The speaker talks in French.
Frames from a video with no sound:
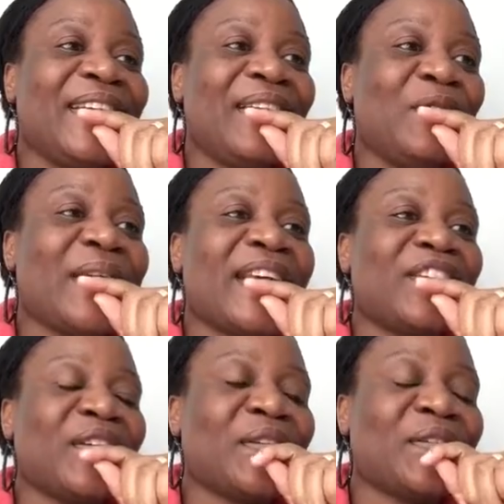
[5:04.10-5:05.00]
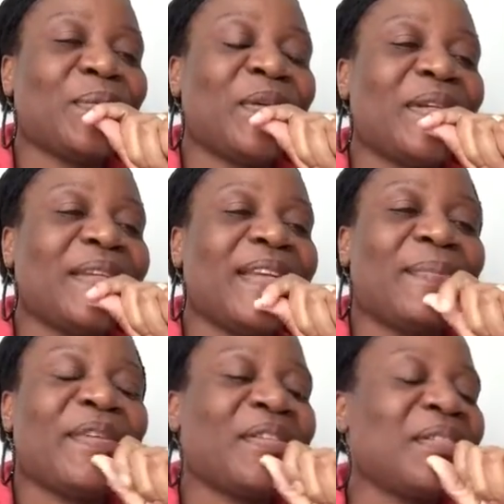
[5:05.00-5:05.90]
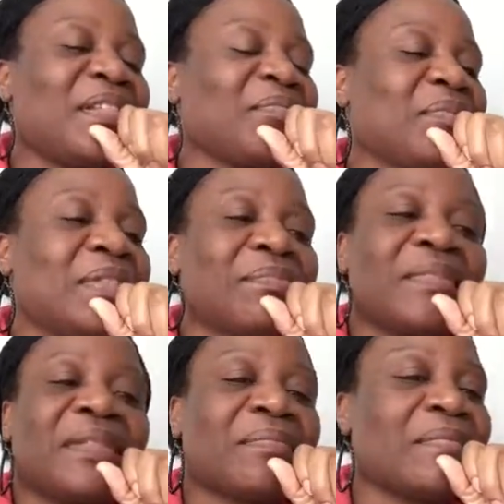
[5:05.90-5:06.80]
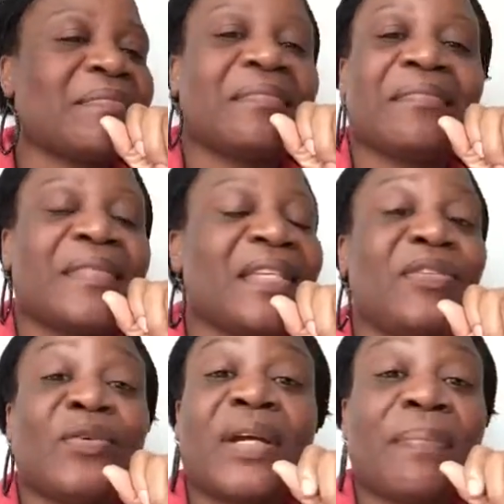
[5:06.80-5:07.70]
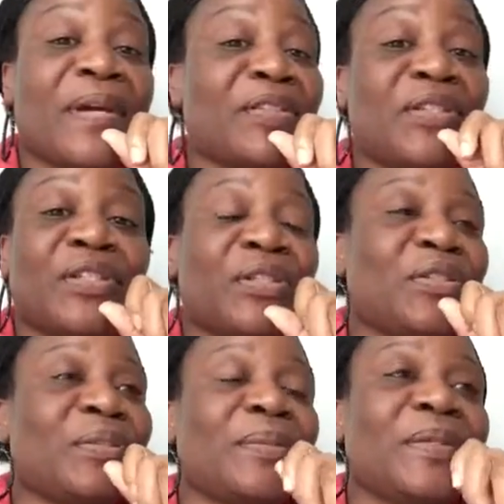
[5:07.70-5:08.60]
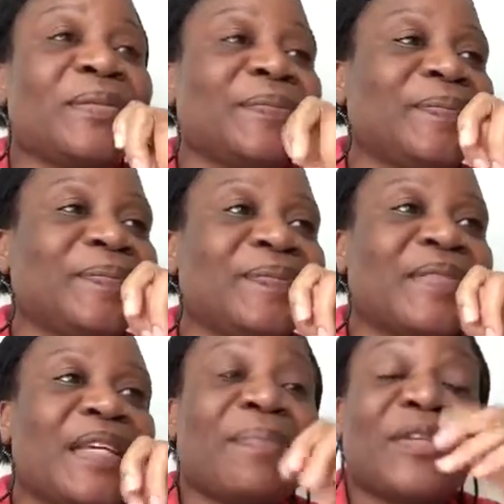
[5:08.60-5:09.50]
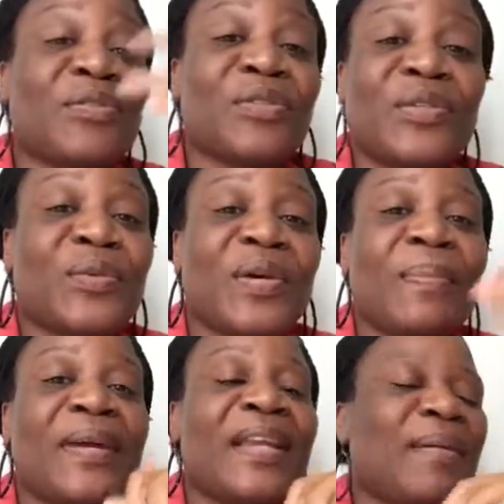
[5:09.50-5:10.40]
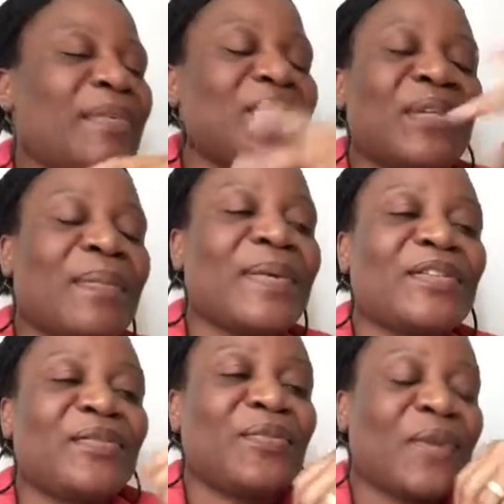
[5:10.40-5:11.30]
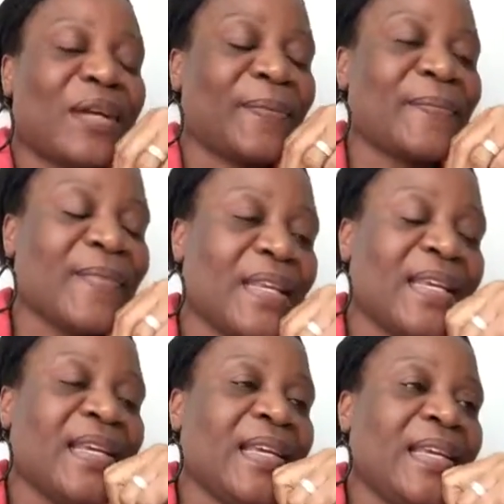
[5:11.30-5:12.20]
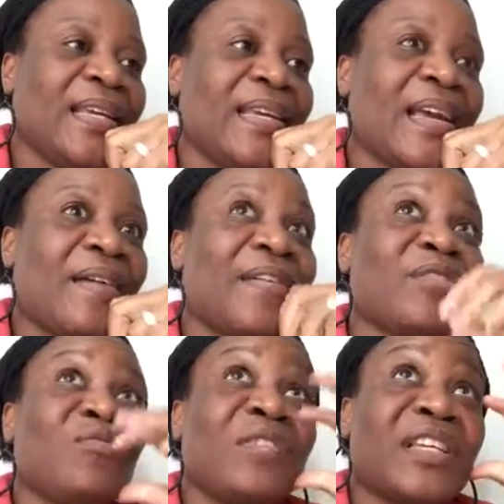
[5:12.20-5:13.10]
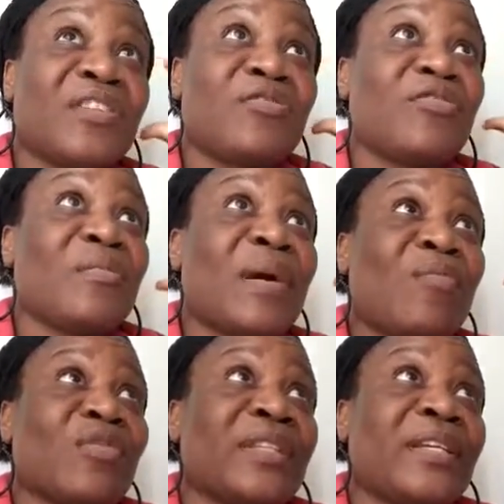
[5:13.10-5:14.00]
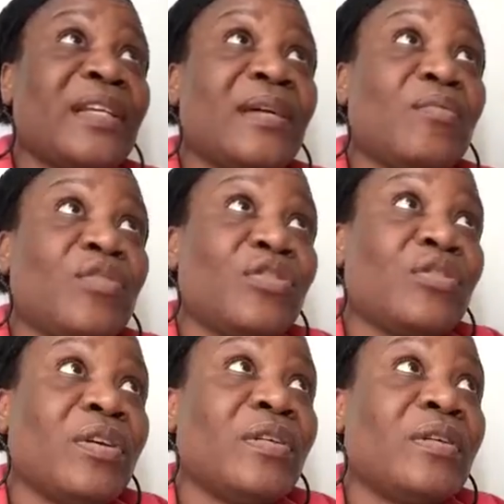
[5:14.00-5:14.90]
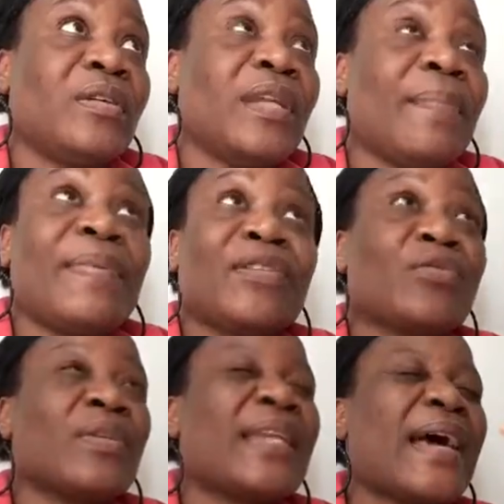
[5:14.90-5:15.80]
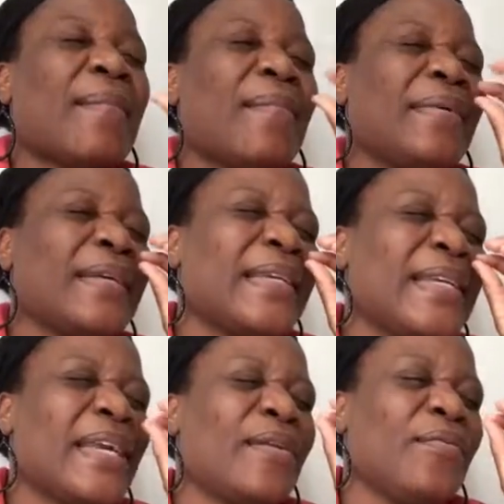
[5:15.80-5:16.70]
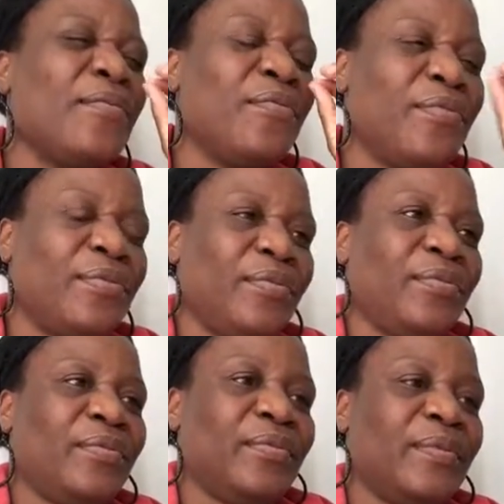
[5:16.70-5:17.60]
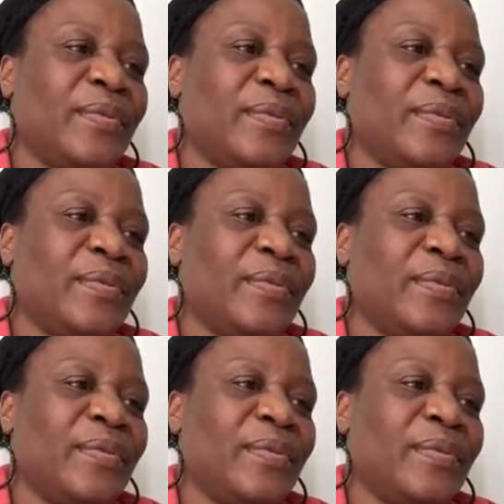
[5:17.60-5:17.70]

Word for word: qu'il aura un changement. La personne dit, il n'aura pas de changement. La personne ne croit pas, la personne n'a pas de foi. Avec tout ce que Dieu m'a montré là, moi, je, la personne n'a rien vu.